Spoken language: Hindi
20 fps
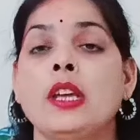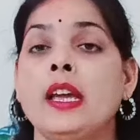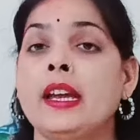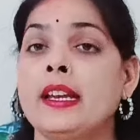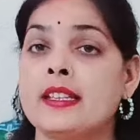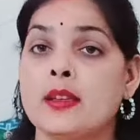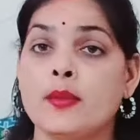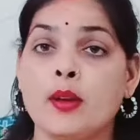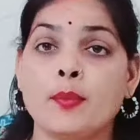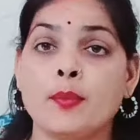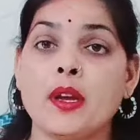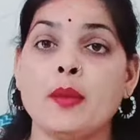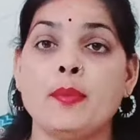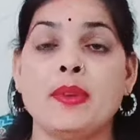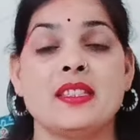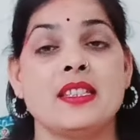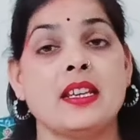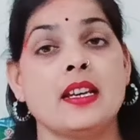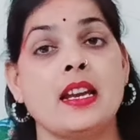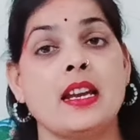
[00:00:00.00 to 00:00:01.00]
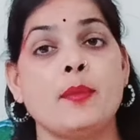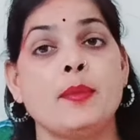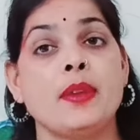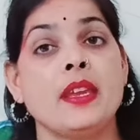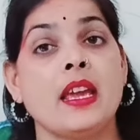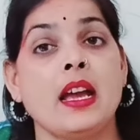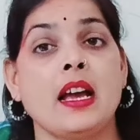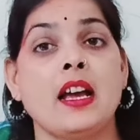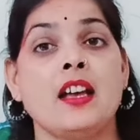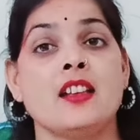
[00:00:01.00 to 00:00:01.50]
है कि जब आपका बच्चा नाभि के
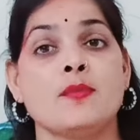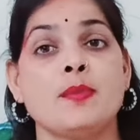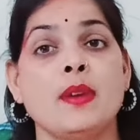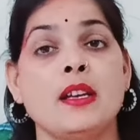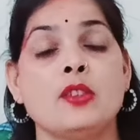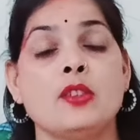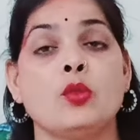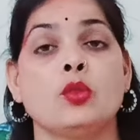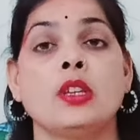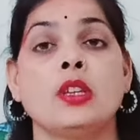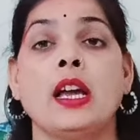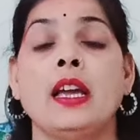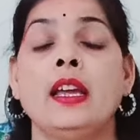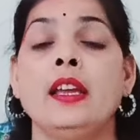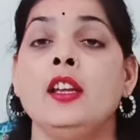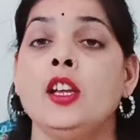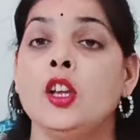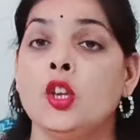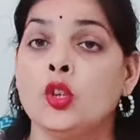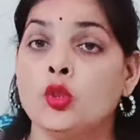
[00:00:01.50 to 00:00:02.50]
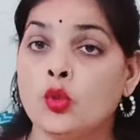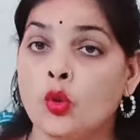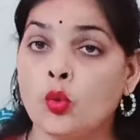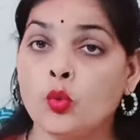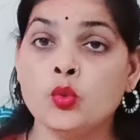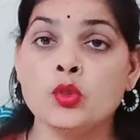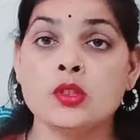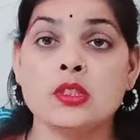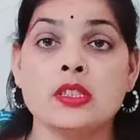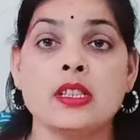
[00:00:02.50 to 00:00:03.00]
आसपास होता है तो
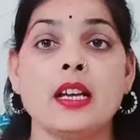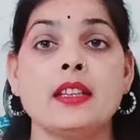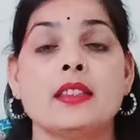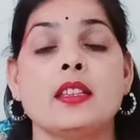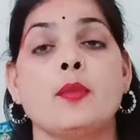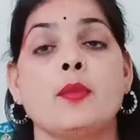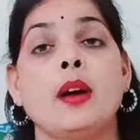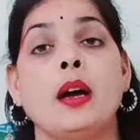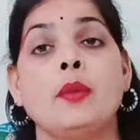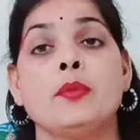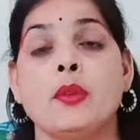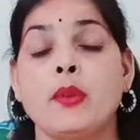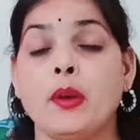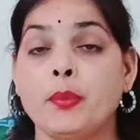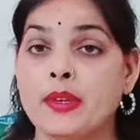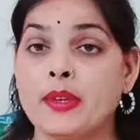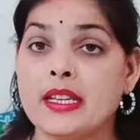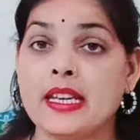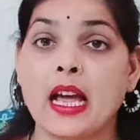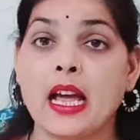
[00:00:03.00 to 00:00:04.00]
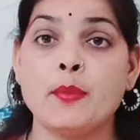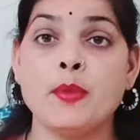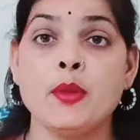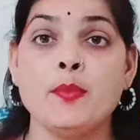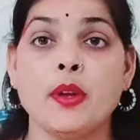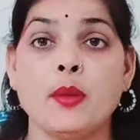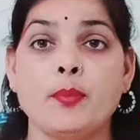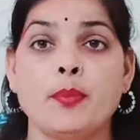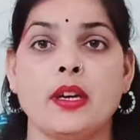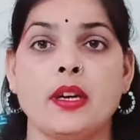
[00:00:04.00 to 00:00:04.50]
उसका दबाव जब आपकी नाभि पर
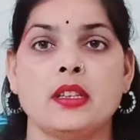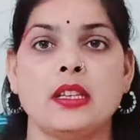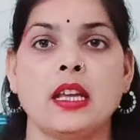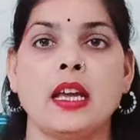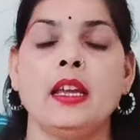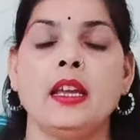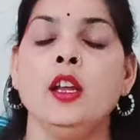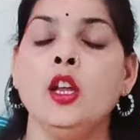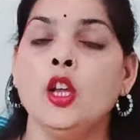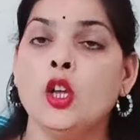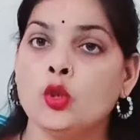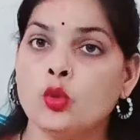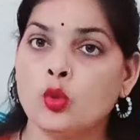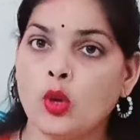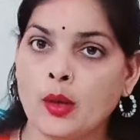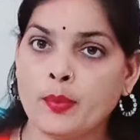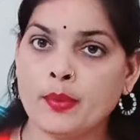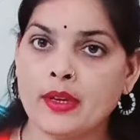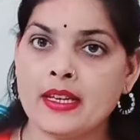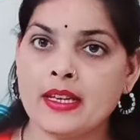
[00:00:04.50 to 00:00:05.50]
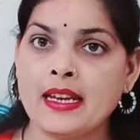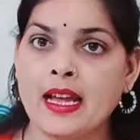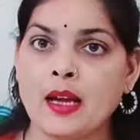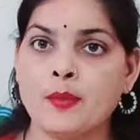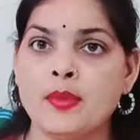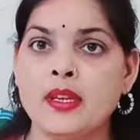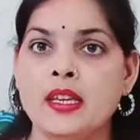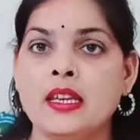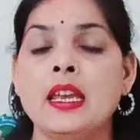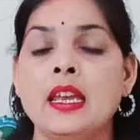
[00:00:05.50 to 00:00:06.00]
पड़ता है तो आपके
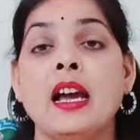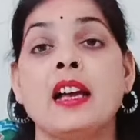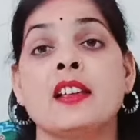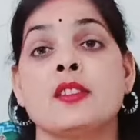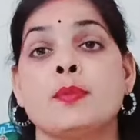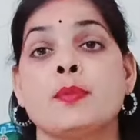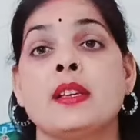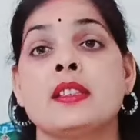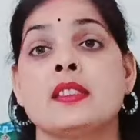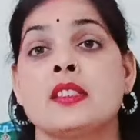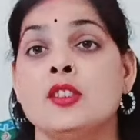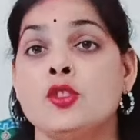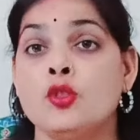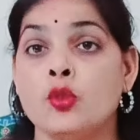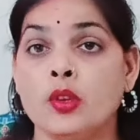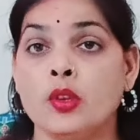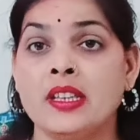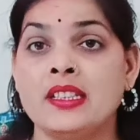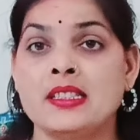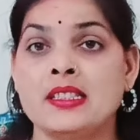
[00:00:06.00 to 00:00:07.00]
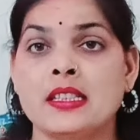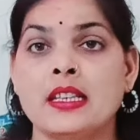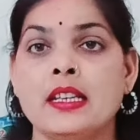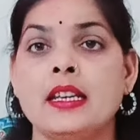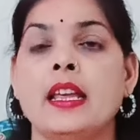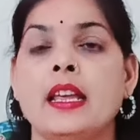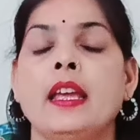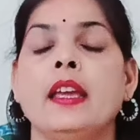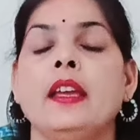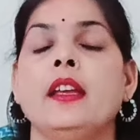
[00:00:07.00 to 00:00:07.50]
नाभि के आसपास की जो स्किन
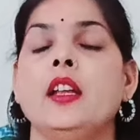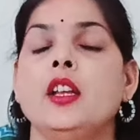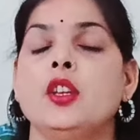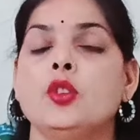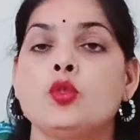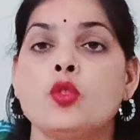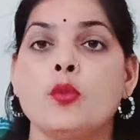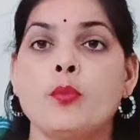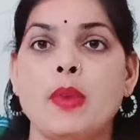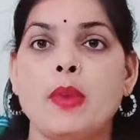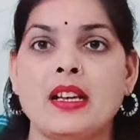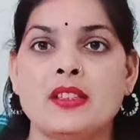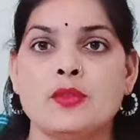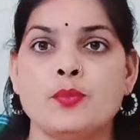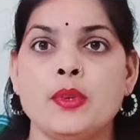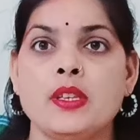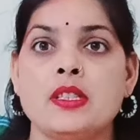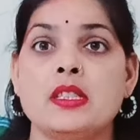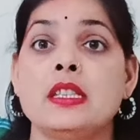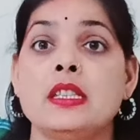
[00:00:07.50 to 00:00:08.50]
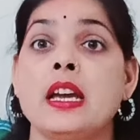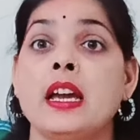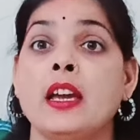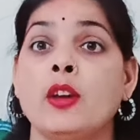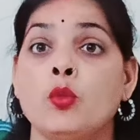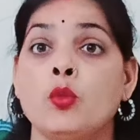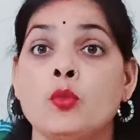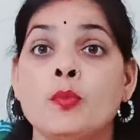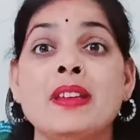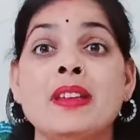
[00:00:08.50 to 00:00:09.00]
है जो मांसपेशियां हैं
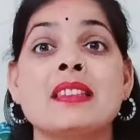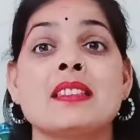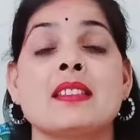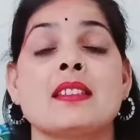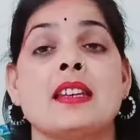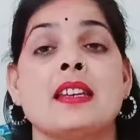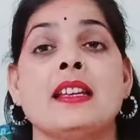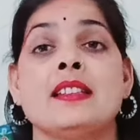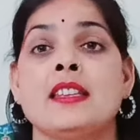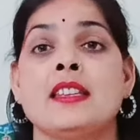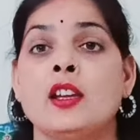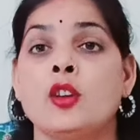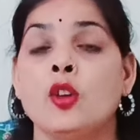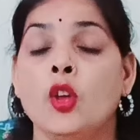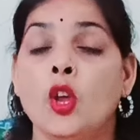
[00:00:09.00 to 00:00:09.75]
उनमें स्ट्रेचिंग